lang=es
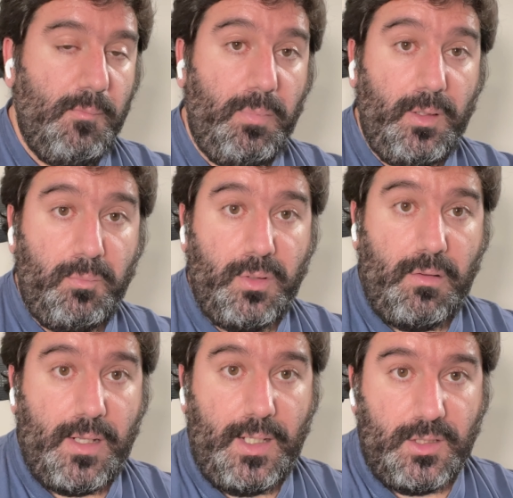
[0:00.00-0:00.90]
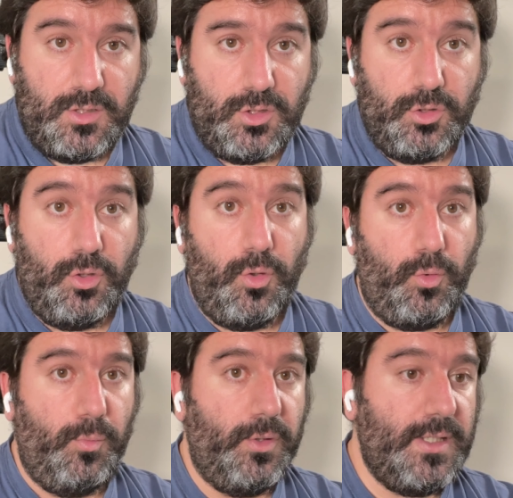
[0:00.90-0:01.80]
Pero por ahora son todos
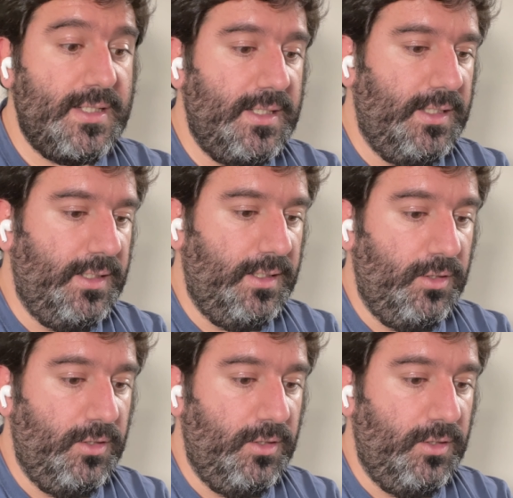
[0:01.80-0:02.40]
rumores y,